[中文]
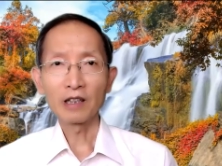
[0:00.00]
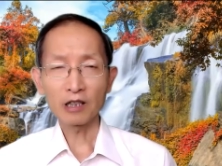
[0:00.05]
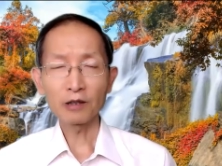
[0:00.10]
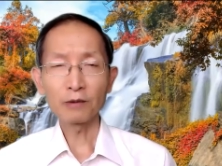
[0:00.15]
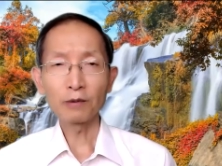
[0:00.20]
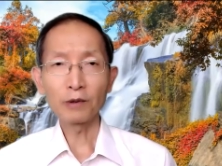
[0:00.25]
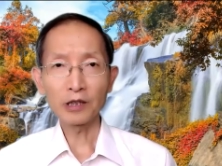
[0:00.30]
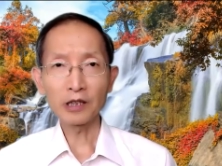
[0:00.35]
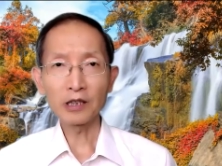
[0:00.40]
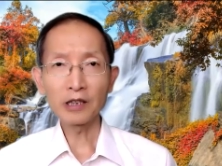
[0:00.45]

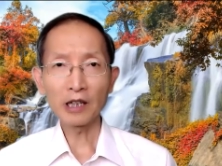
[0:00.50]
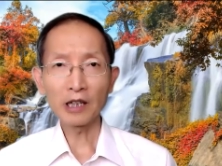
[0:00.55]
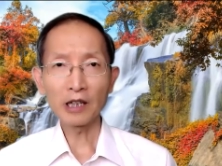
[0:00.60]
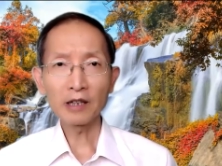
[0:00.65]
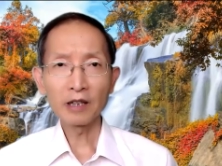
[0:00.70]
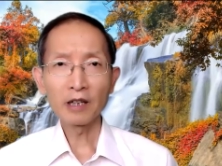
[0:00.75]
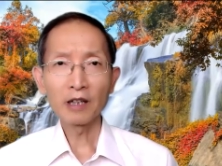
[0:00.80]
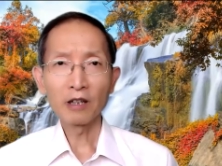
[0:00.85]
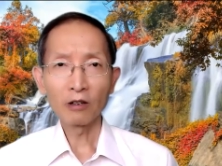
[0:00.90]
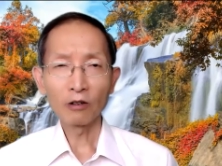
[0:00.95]
是否今
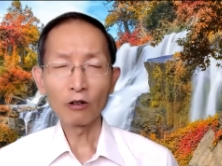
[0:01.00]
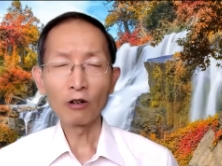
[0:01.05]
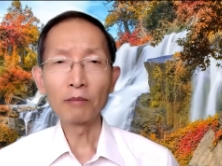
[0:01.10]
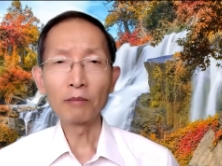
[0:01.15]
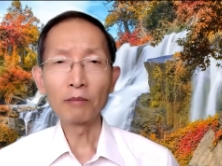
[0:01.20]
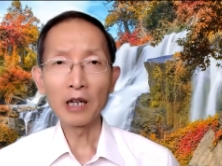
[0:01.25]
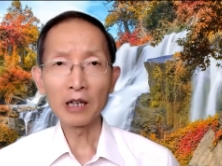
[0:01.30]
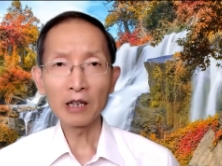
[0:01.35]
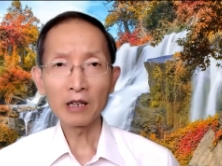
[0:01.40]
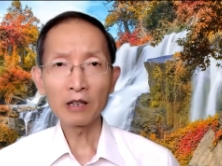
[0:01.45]
天我
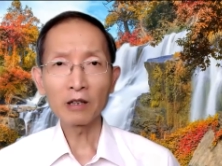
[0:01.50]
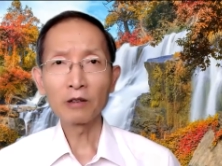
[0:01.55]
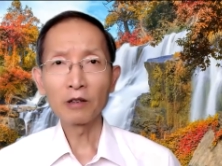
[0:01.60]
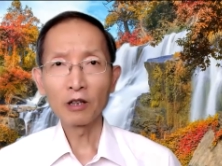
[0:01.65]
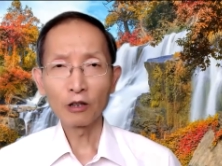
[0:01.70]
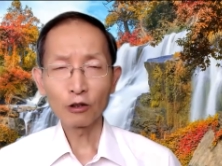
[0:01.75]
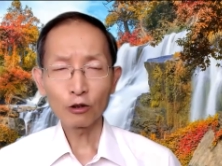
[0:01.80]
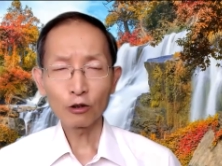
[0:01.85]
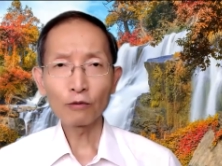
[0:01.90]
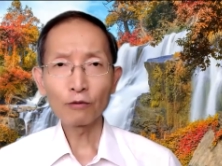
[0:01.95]
们能
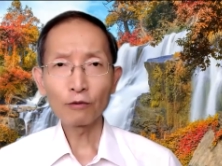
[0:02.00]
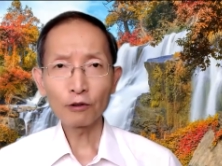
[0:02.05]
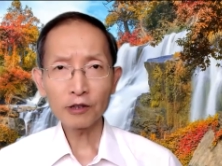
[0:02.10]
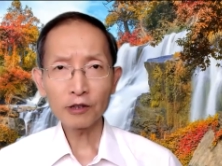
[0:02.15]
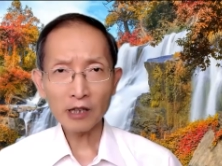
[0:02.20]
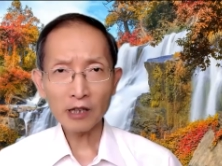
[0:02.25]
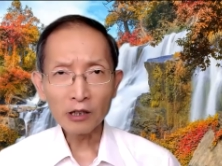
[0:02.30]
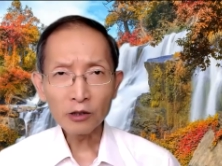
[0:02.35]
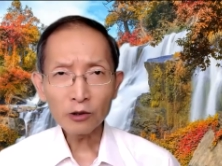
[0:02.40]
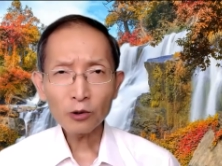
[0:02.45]
够顺服
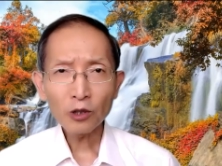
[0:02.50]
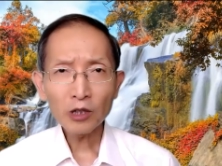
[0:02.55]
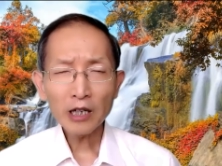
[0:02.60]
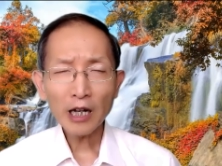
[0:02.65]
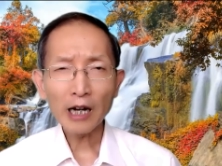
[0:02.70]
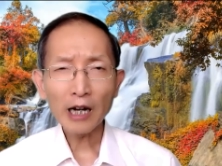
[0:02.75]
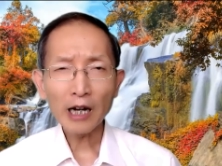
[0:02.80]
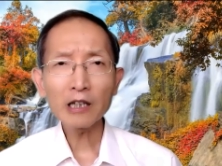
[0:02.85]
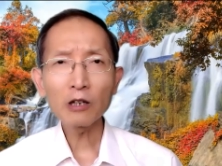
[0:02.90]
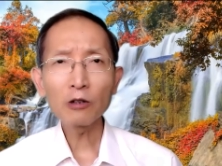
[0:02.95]
神所
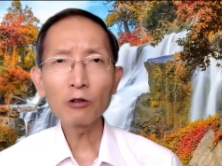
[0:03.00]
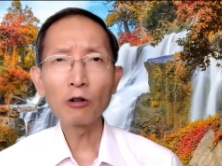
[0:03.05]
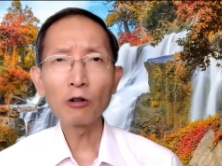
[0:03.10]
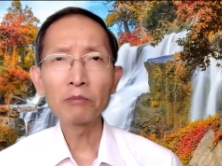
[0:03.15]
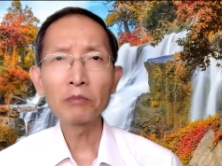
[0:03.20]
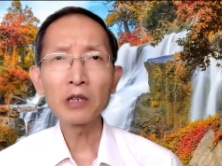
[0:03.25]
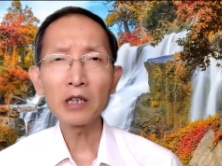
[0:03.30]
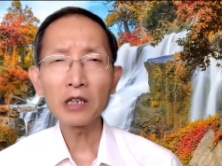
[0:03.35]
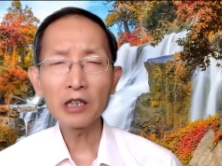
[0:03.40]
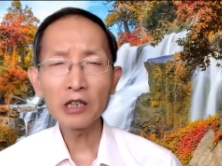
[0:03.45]
量给
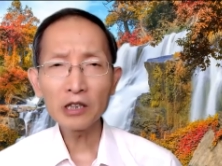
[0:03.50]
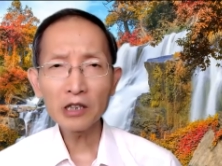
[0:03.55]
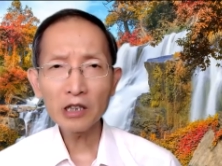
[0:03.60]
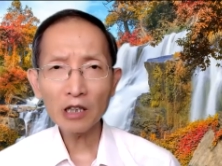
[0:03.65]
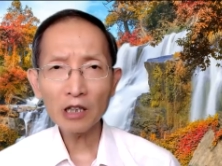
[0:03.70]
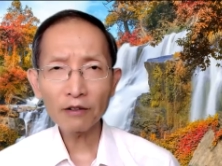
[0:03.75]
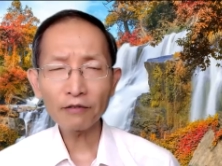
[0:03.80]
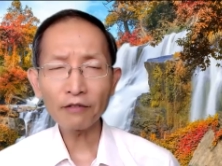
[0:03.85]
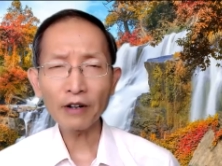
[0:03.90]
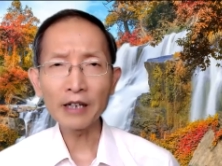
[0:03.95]
我们的一
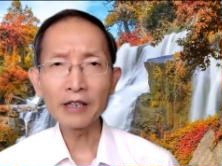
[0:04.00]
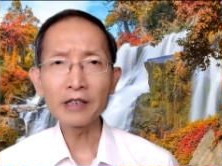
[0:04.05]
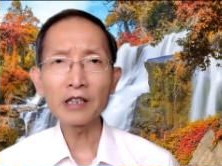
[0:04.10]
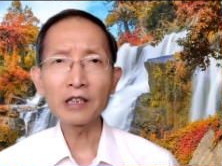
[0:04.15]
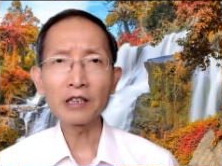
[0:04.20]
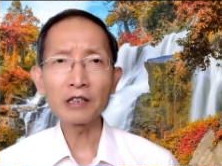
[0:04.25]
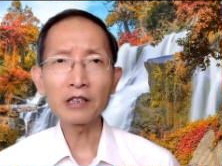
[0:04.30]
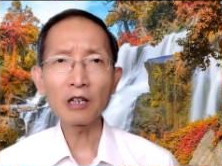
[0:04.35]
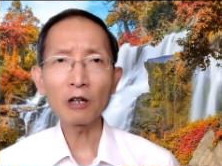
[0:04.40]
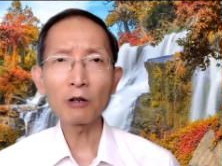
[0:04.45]
切的环境，